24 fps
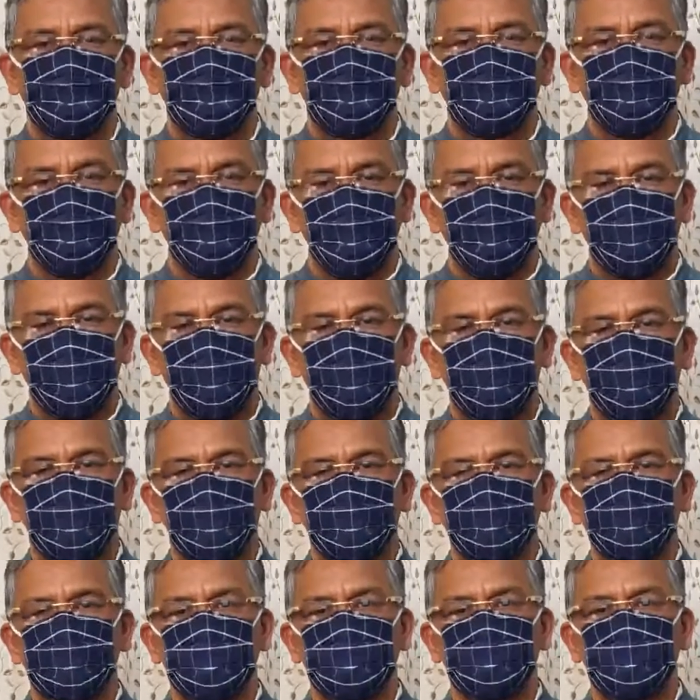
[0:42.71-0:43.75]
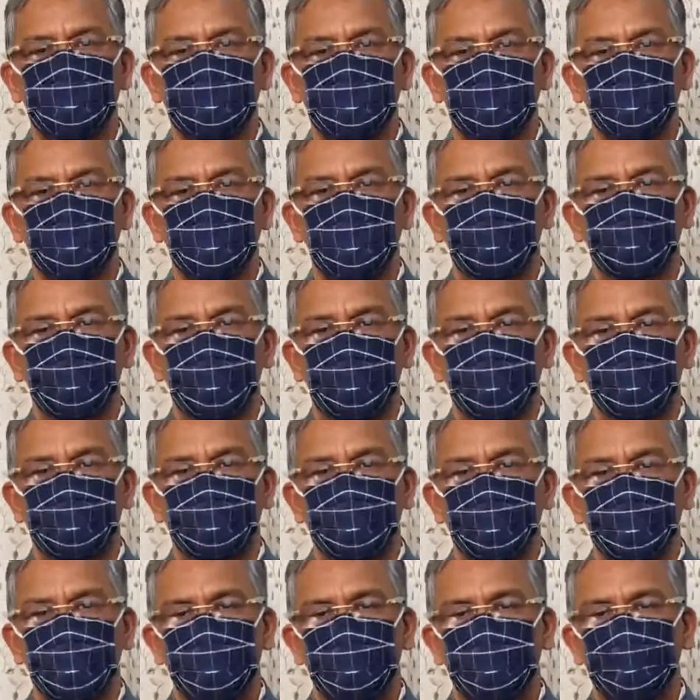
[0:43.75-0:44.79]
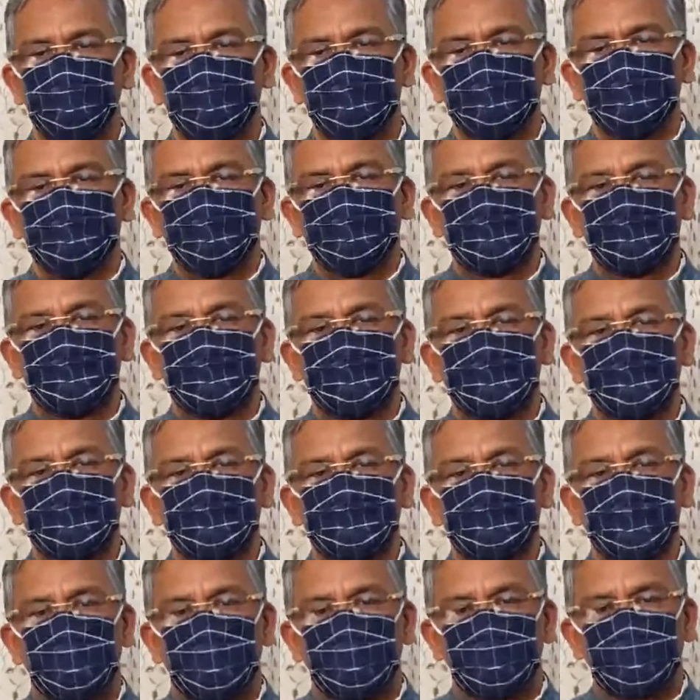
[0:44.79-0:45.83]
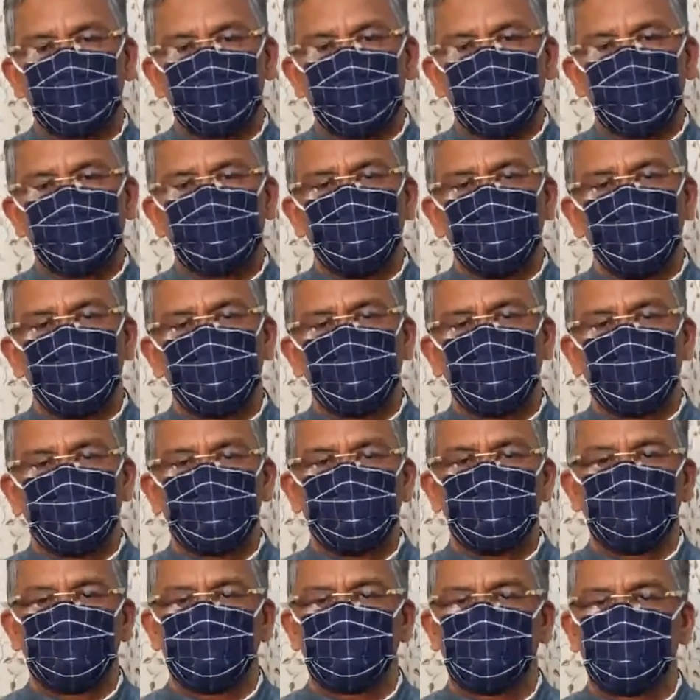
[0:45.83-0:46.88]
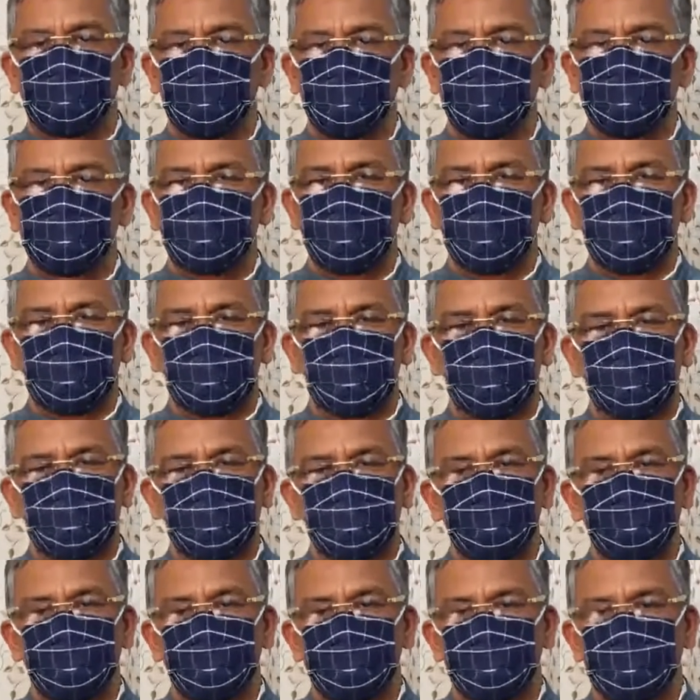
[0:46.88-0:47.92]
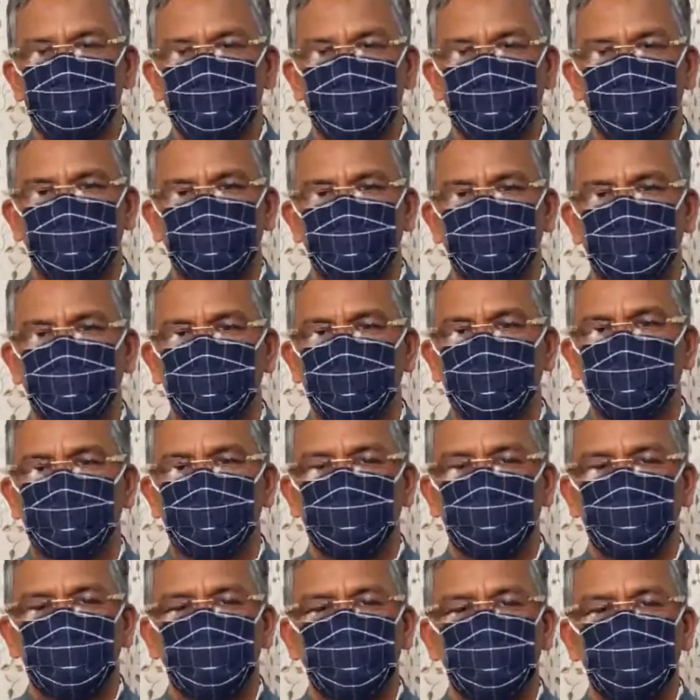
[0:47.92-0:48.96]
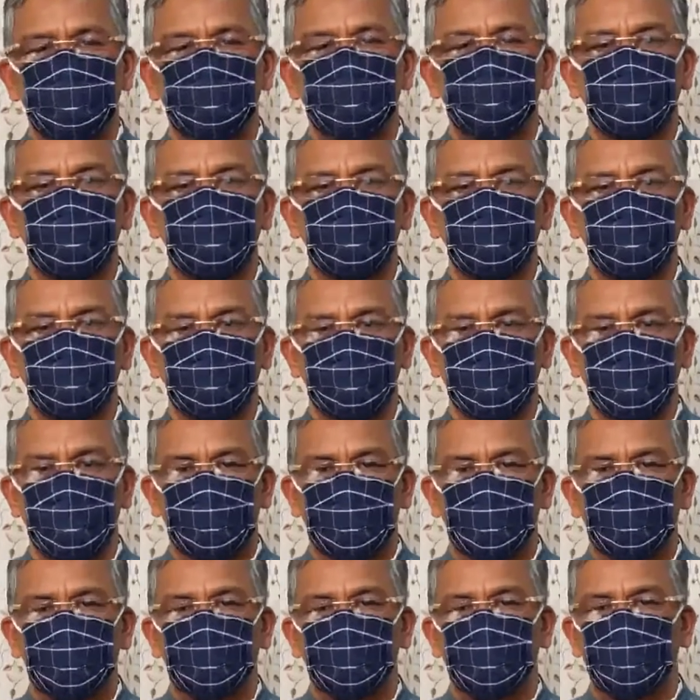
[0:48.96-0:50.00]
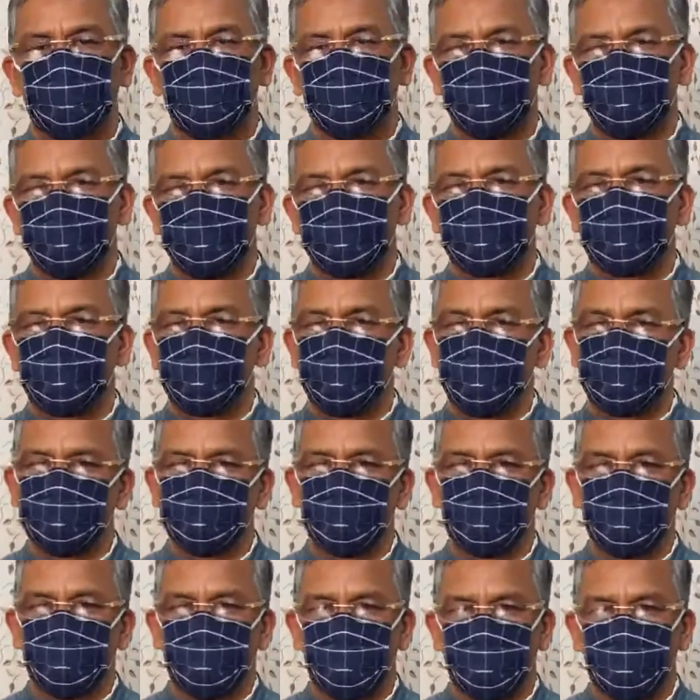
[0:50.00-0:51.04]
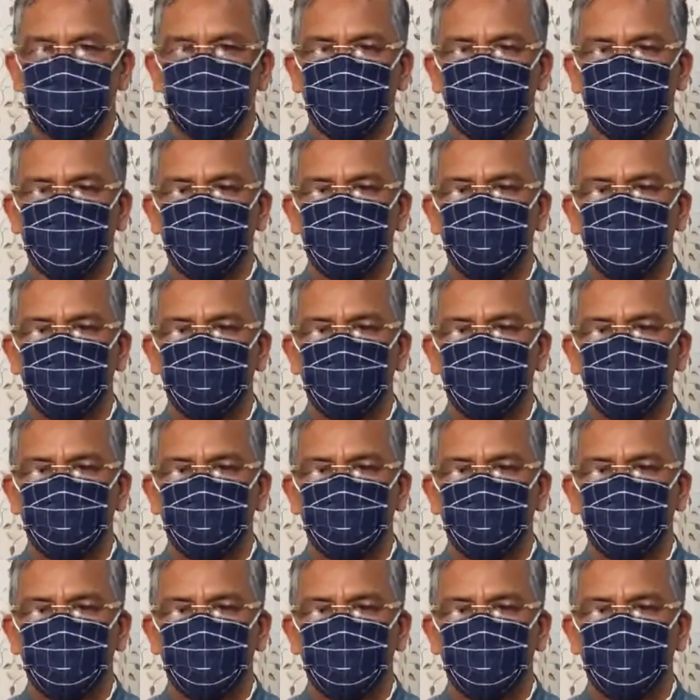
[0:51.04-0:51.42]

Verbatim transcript: कोविड 19 से बचाव के बारे में जागरूकता को लेकर प्रदेश सरकार की ओर से एक लघु फिल्म प्रतियोगिता का आयोजन किया जा रहा है